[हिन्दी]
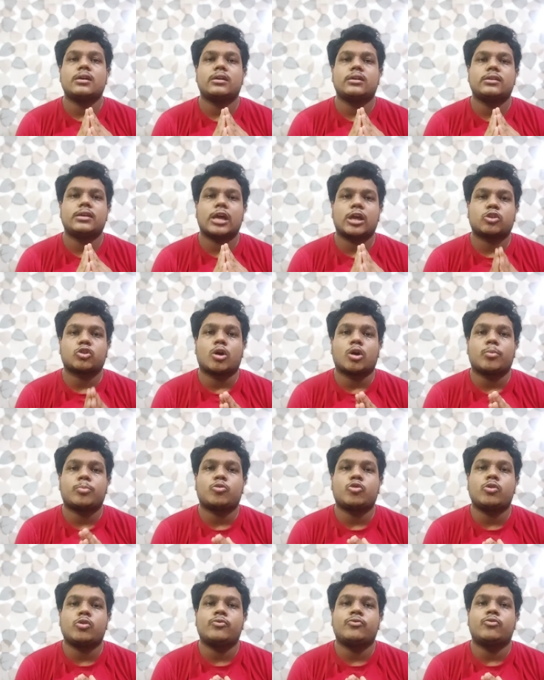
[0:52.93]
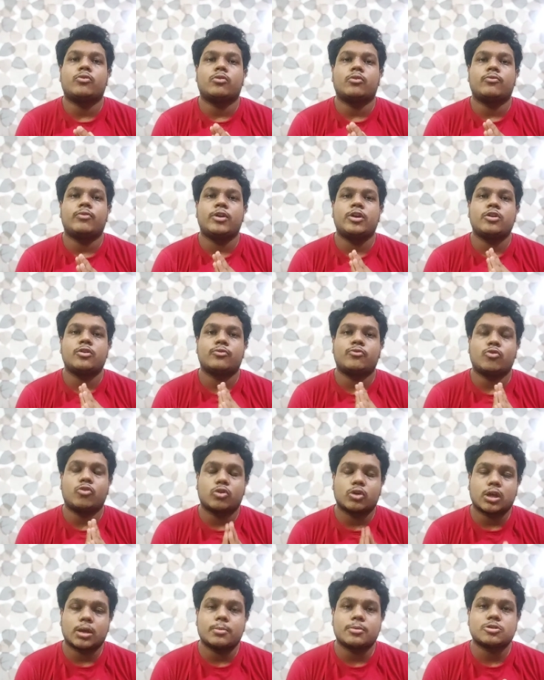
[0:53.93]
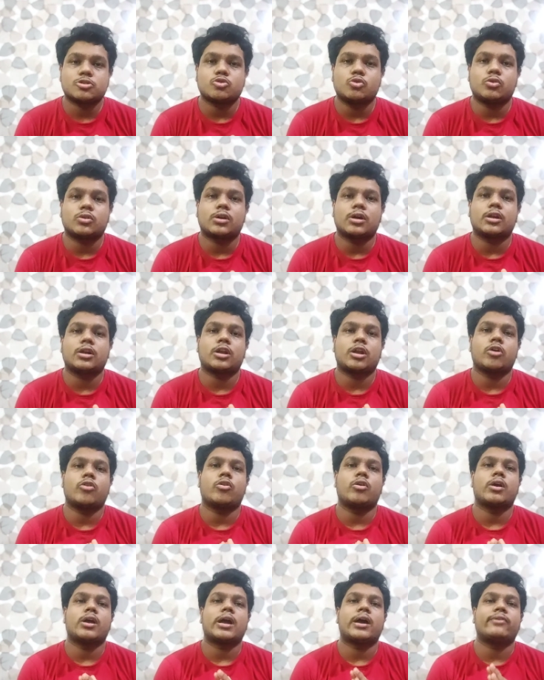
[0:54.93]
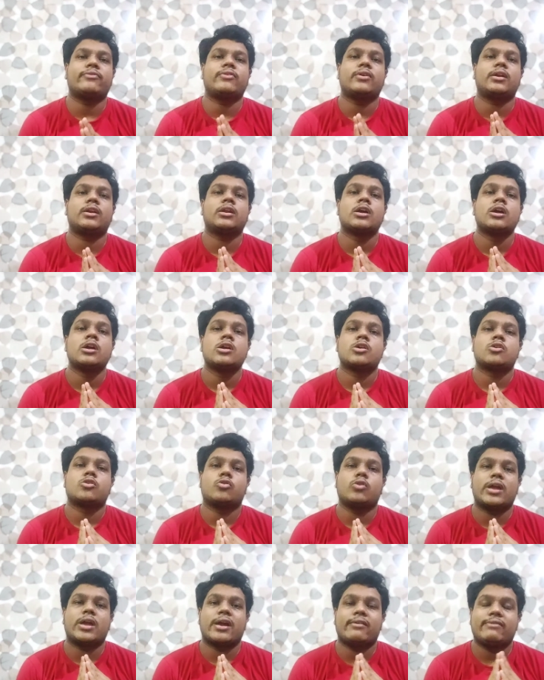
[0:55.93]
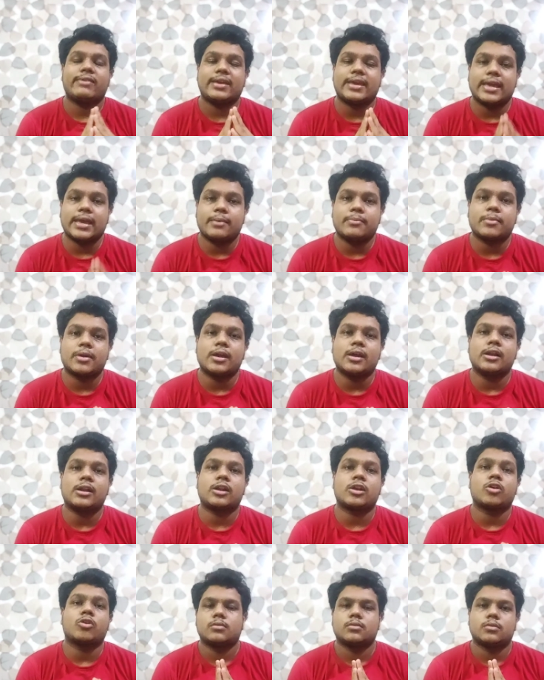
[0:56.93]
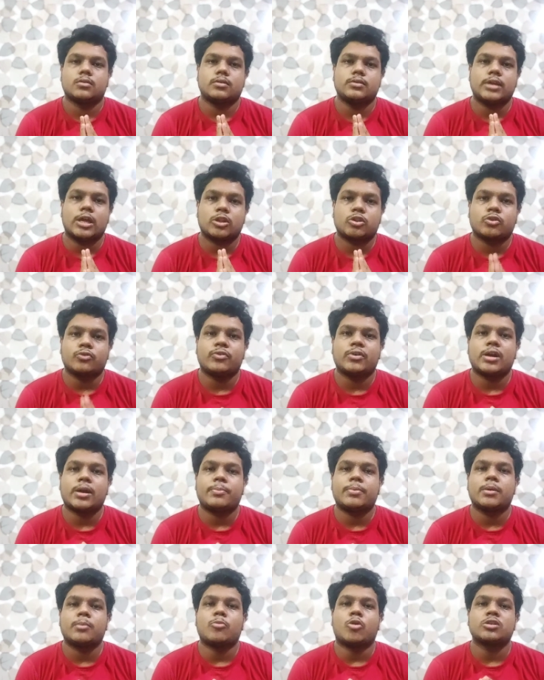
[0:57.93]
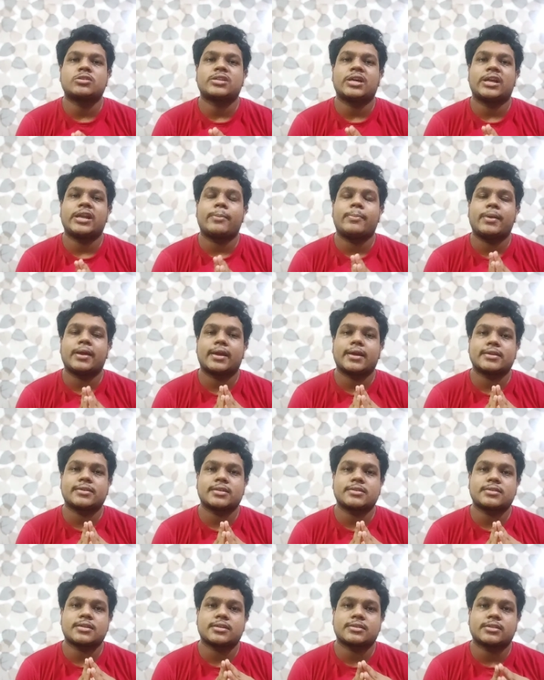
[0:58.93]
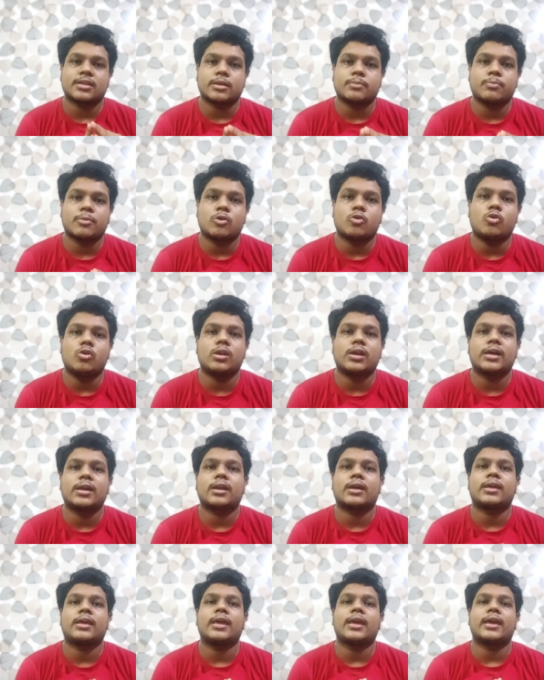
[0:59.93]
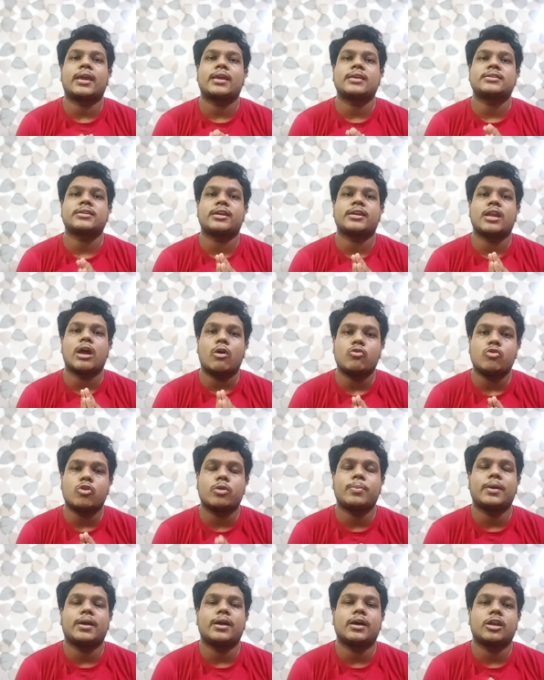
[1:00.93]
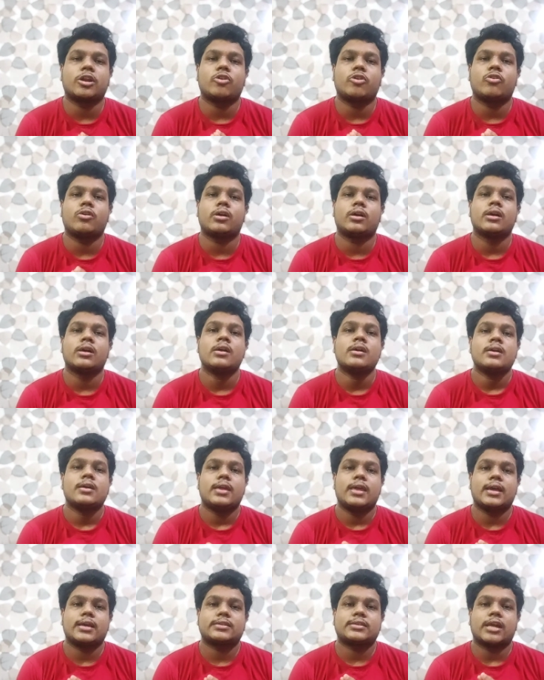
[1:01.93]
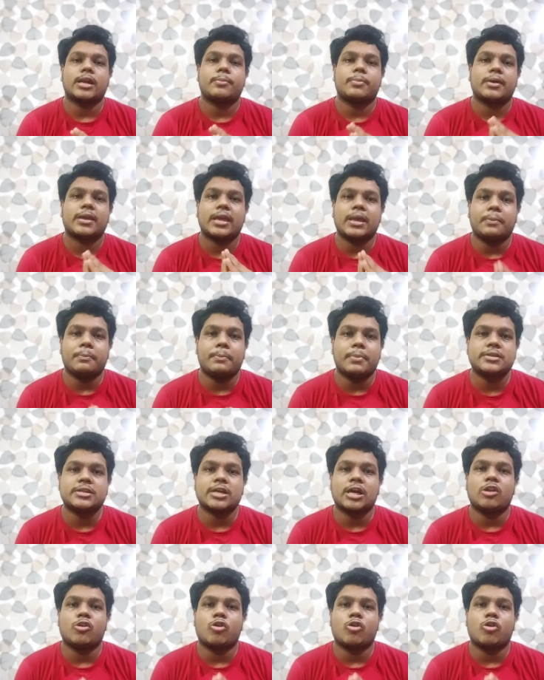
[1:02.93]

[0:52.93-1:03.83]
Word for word: या तो आप कोई फो, वीडियो फोर में शूट कर रहे हो या फिर कोई हैवी गेम खेल रहे हो या तो फिर आपने बहुत सारी एप्लीकेशन एक साथ में खोल के रखी एक ही साथ डाउनलोड भी कर रहे हो एक साइड पे गेम भी चालू है